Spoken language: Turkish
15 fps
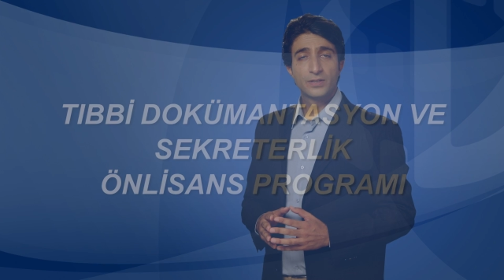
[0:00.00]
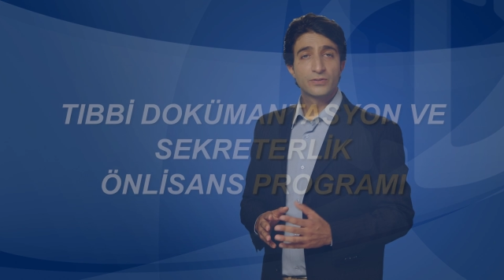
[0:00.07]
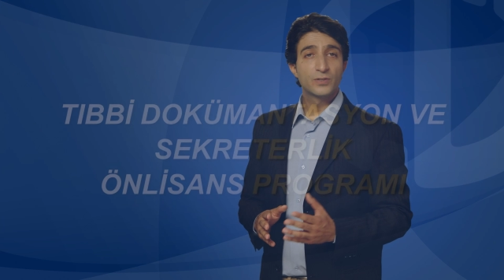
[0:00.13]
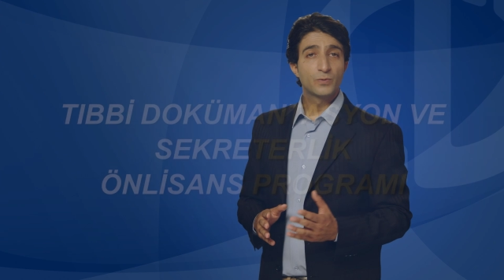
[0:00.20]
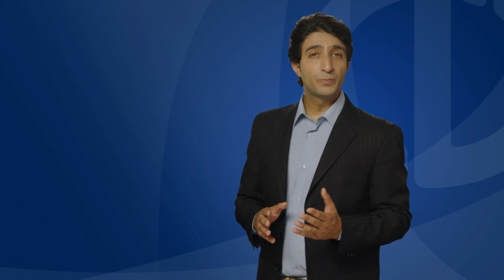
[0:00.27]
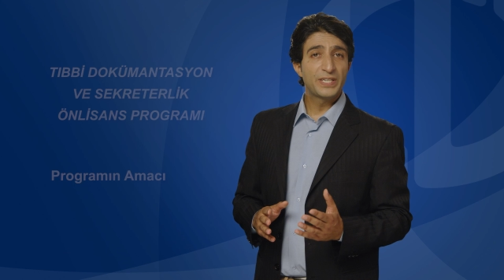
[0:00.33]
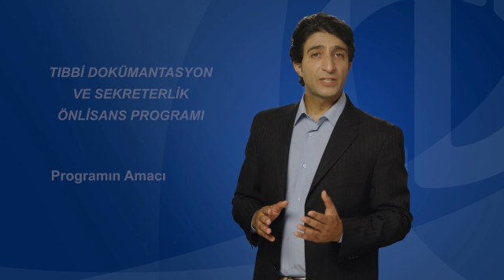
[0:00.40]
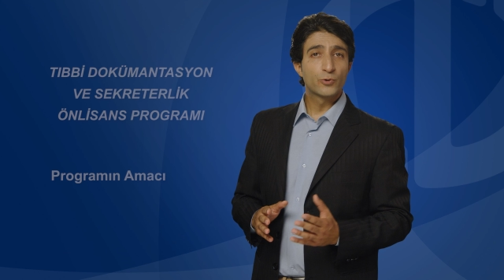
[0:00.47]

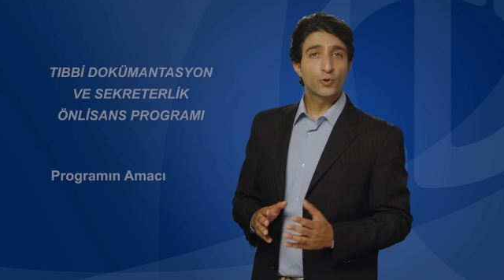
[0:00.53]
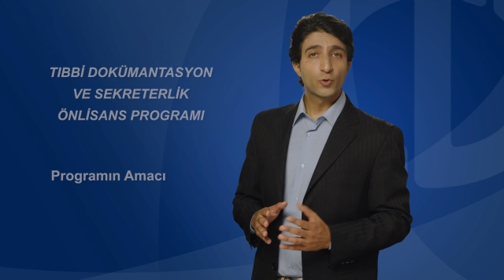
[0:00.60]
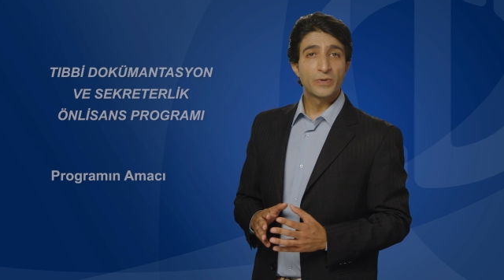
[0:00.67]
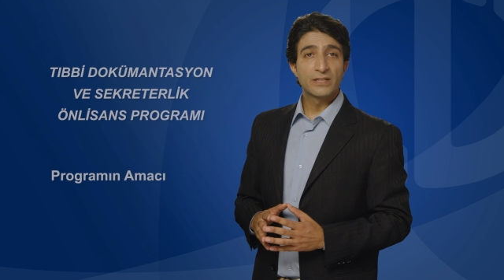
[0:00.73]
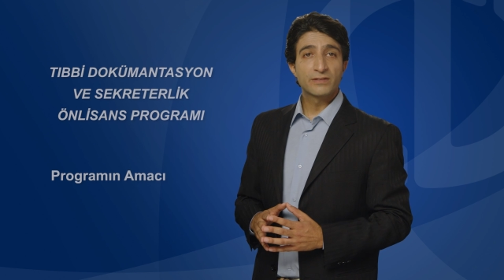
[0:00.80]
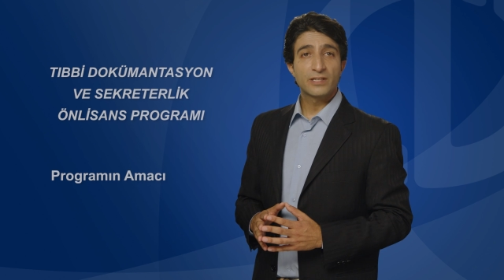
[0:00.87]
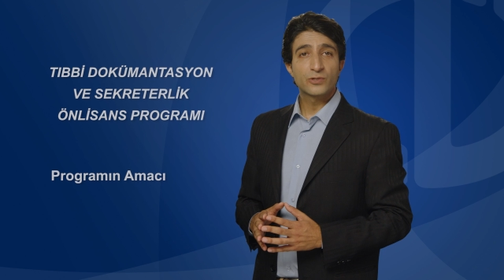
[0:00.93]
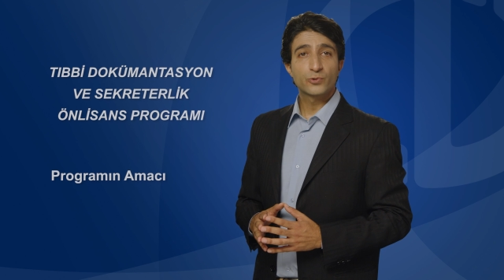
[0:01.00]
Tıbbi
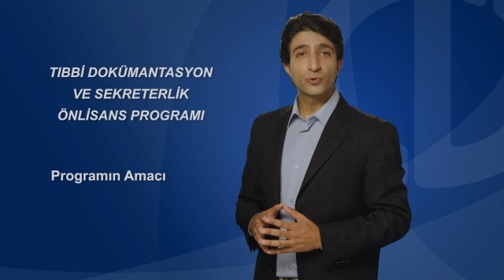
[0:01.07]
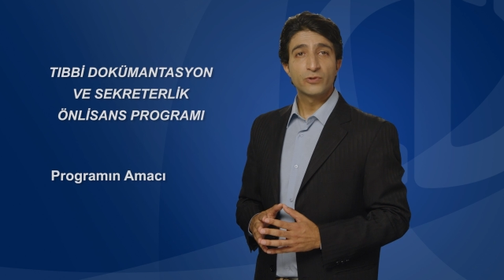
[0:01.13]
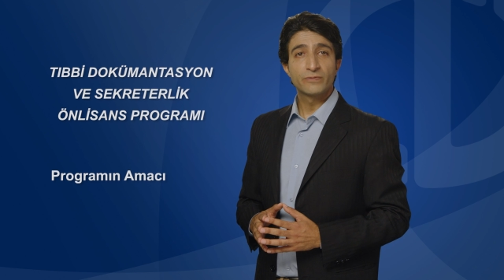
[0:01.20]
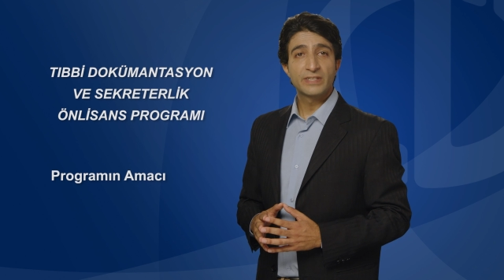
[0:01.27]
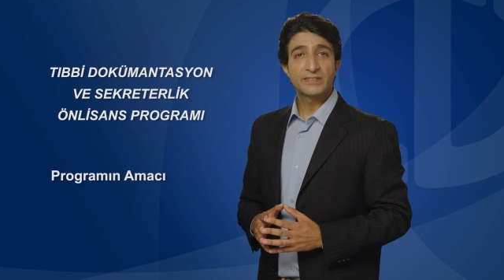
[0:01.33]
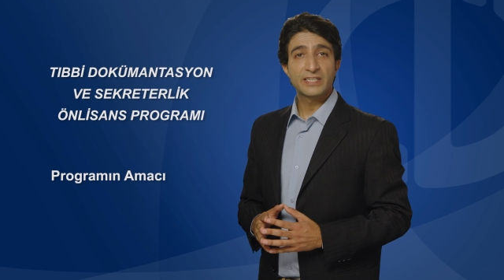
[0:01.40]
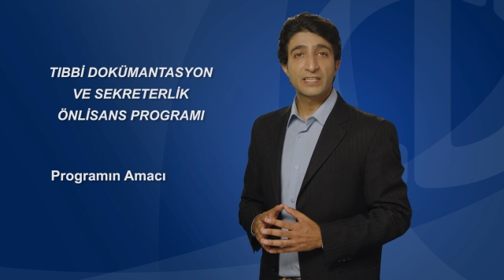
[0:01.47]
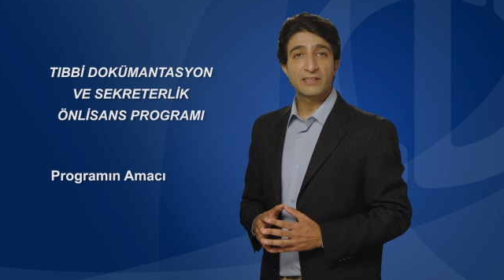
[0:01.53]

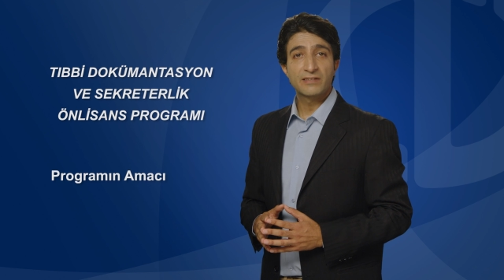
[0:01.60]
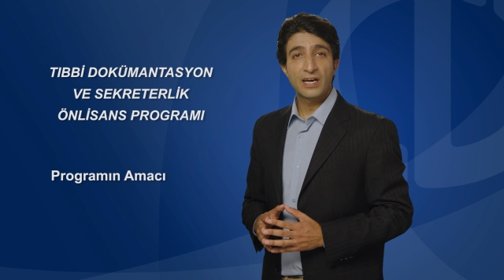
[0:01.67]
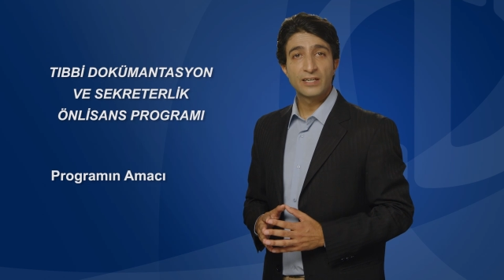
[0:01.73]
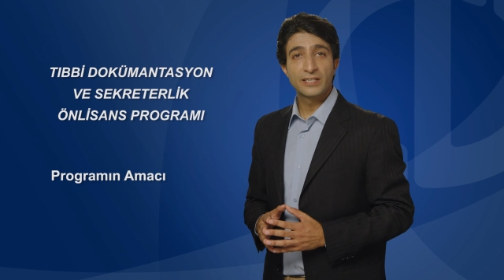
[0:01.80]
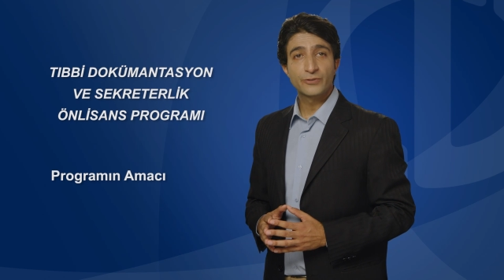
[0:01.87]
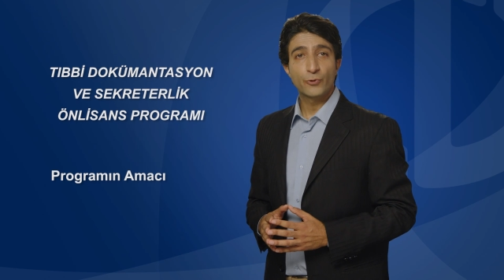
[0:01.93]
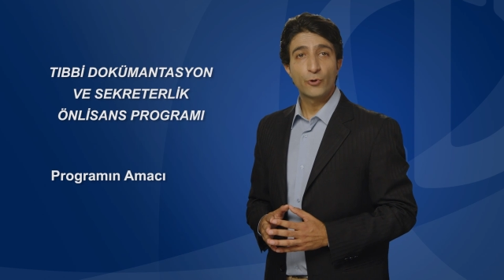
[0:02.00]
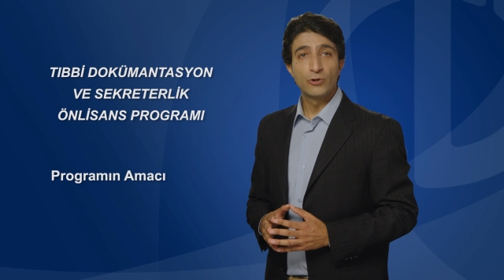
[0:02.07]
dokümantasyon ve
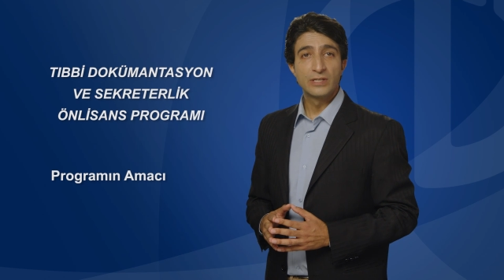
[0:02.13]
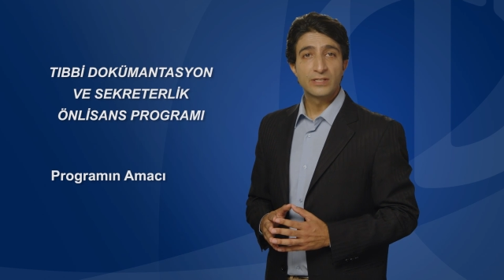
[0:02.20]
sekreterlik ön